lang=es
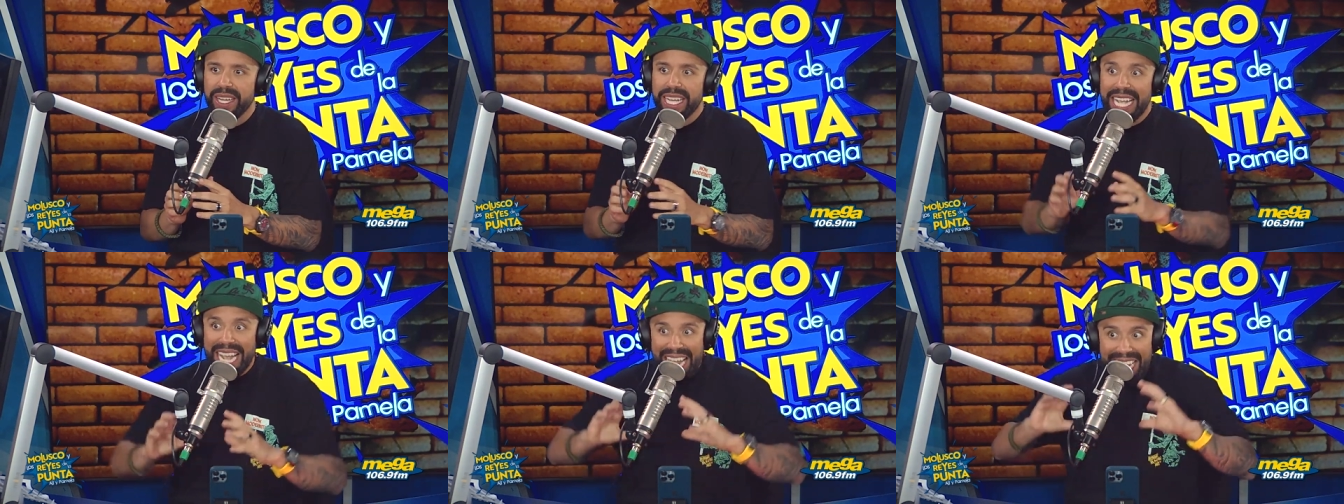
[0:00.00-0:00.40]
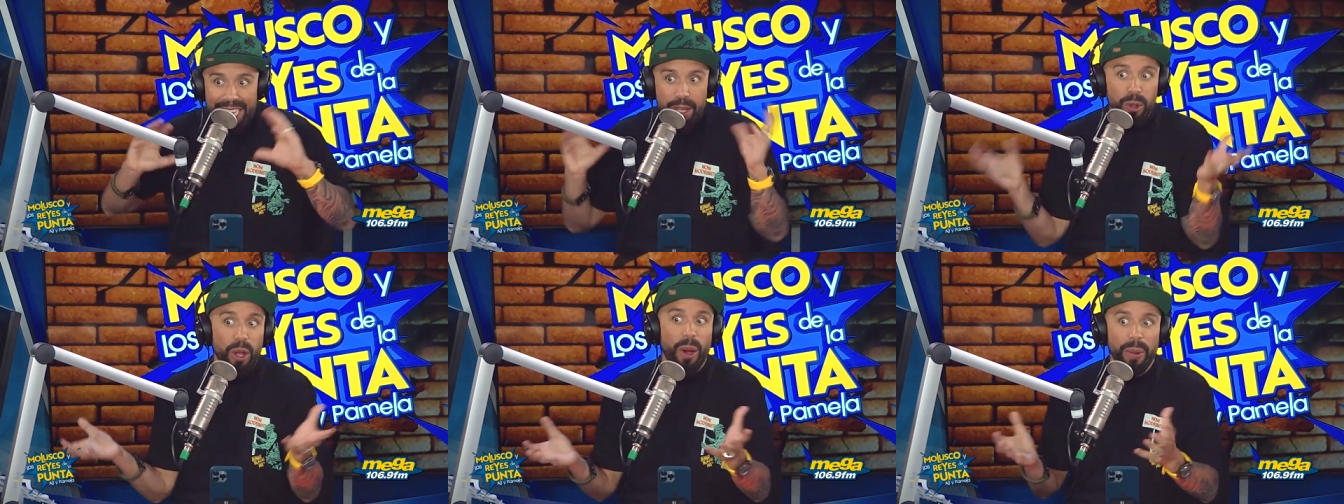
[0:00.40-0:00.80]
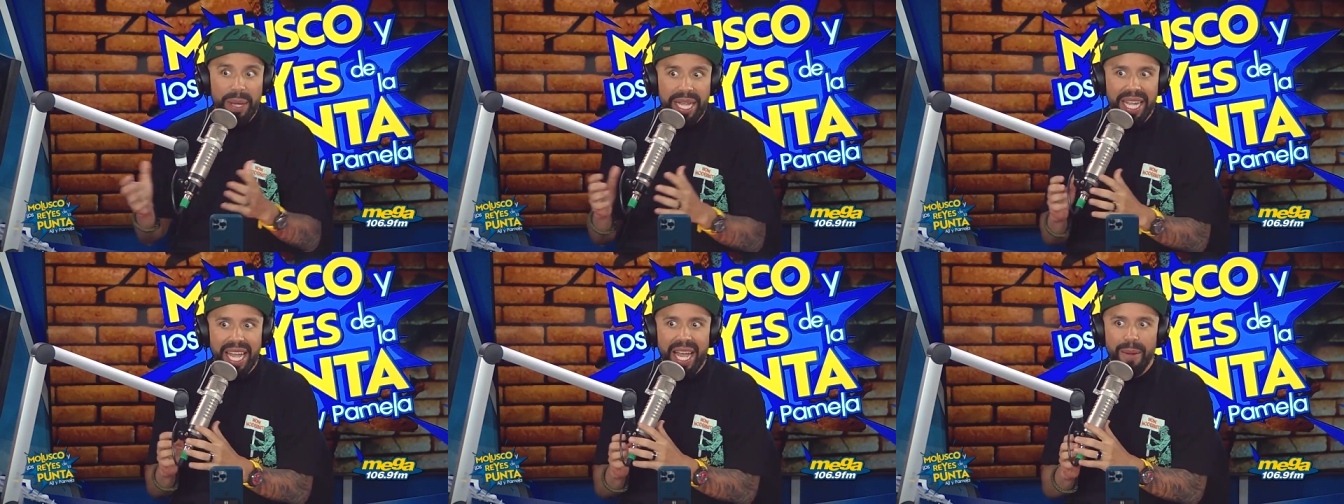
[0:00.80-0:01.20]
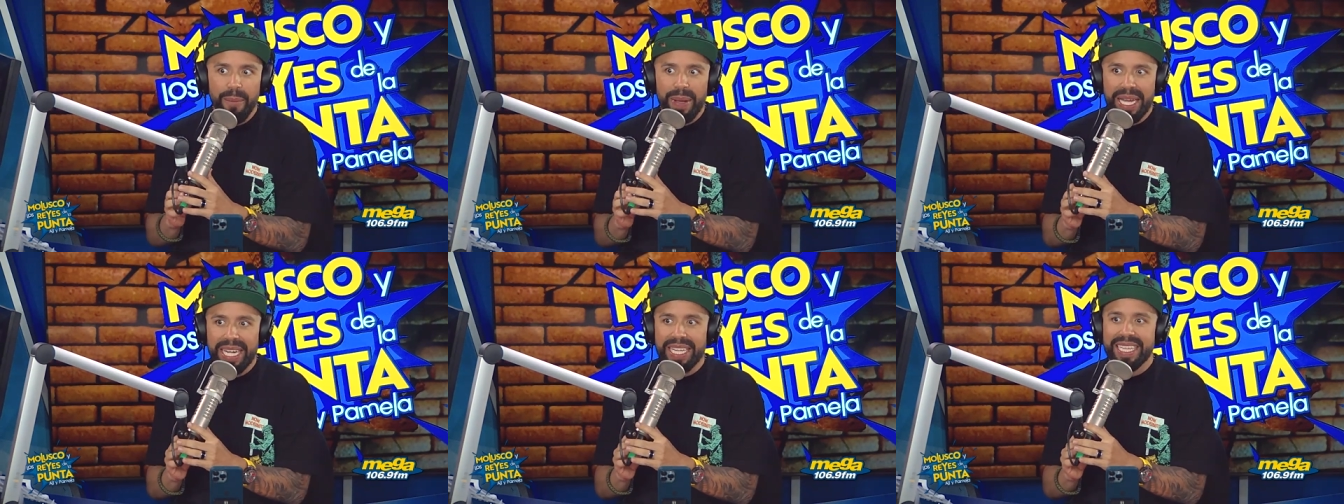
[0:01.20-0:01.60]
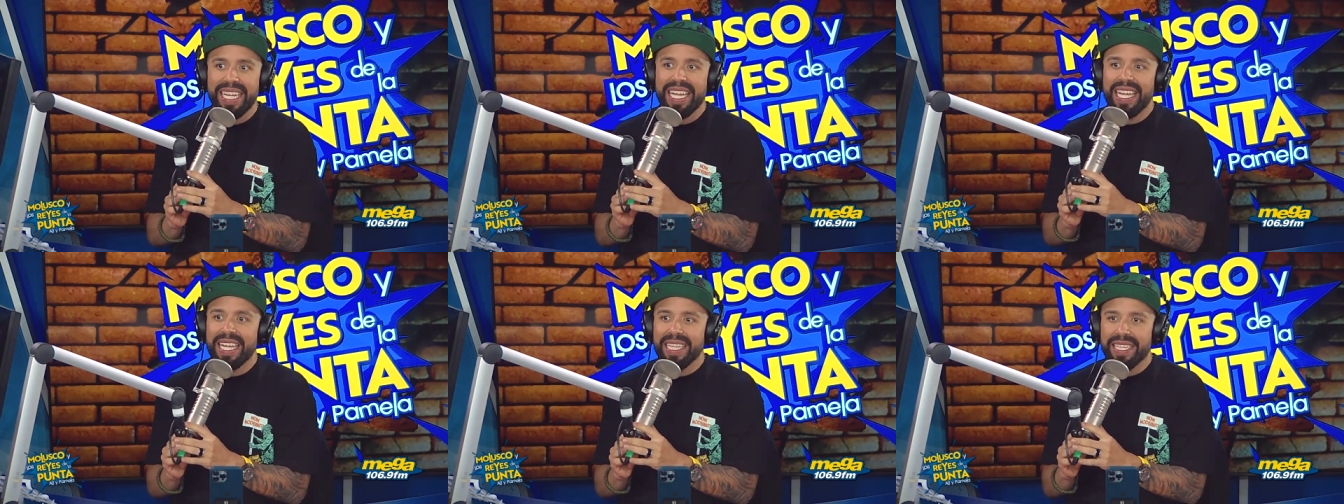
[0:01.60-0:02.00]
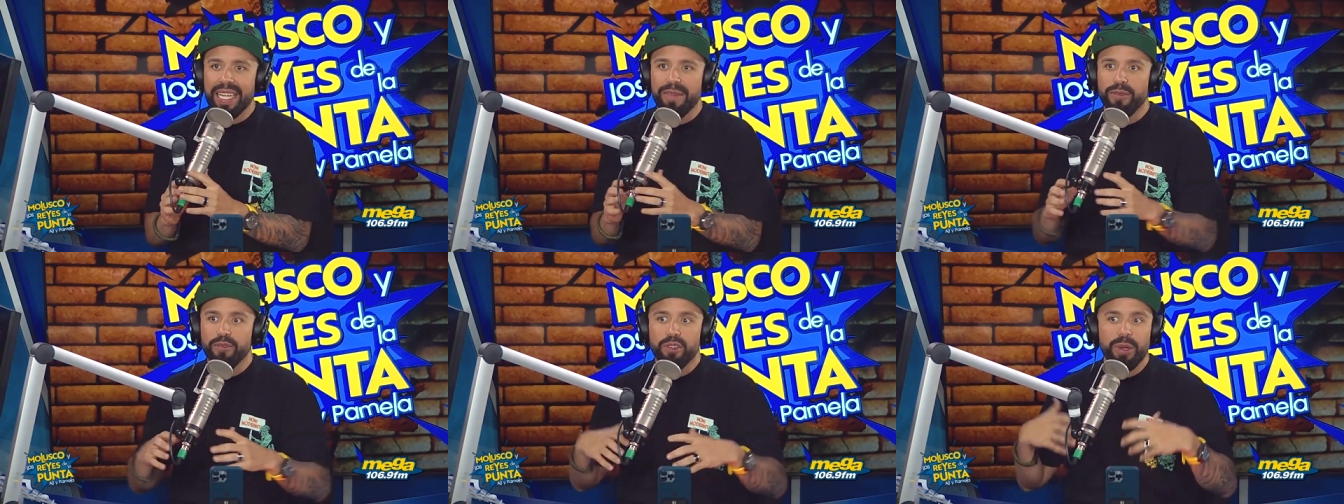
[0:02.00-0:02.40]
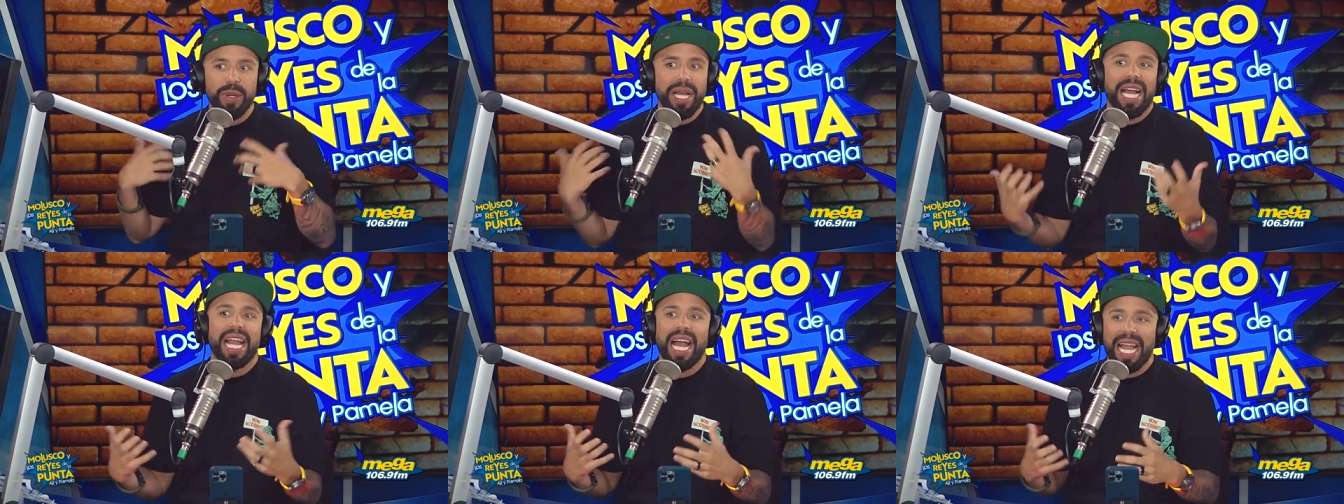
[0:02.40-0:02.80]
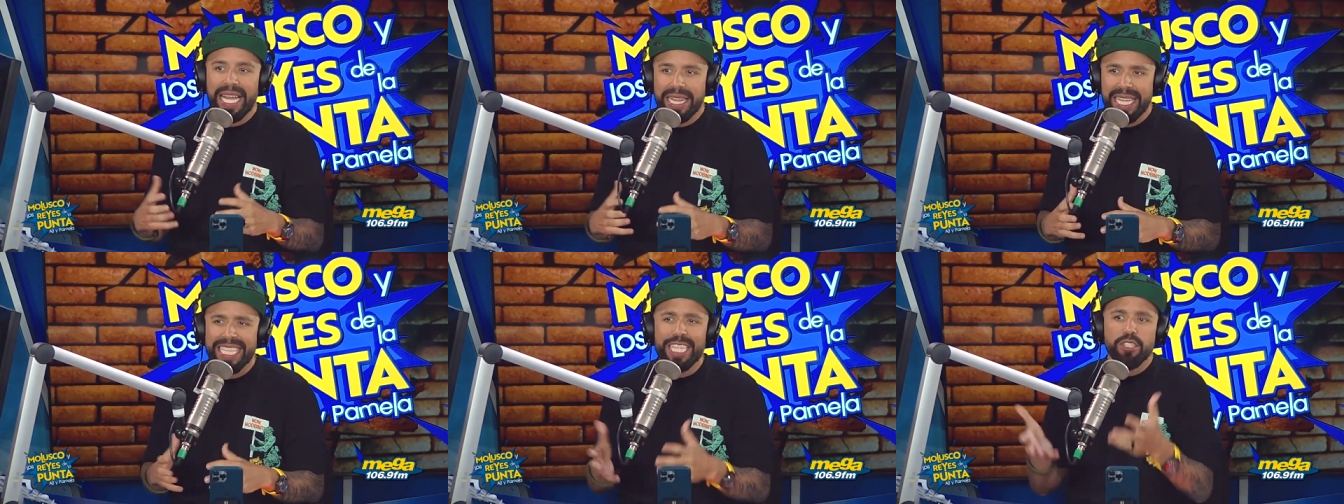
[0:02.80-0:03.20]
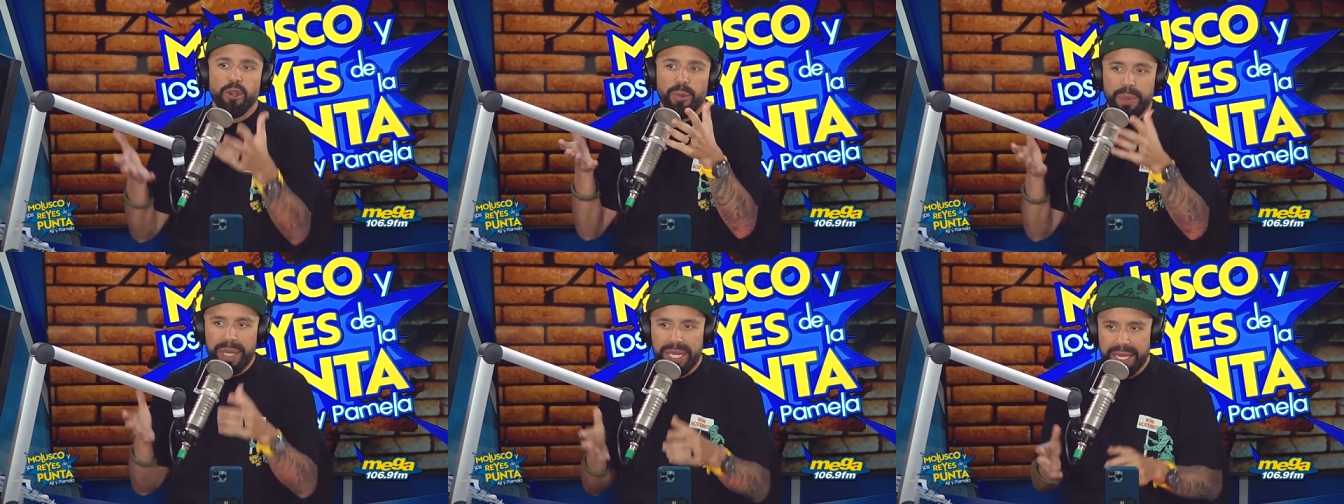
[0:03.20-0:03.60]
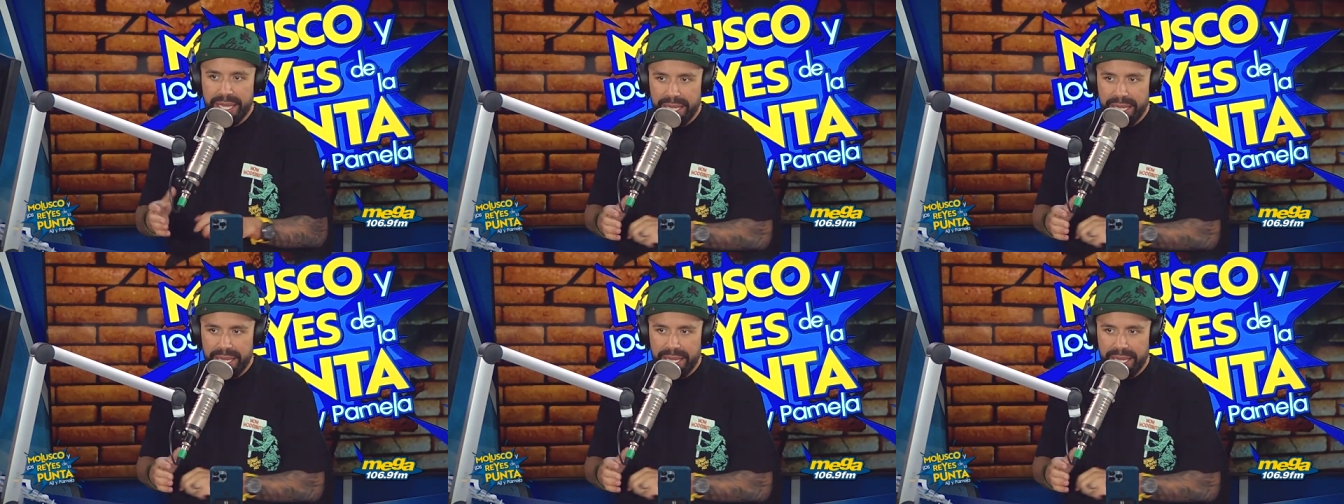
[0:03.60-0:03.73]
¿es todavía ver este, esta efusividad de la gente te sorprende?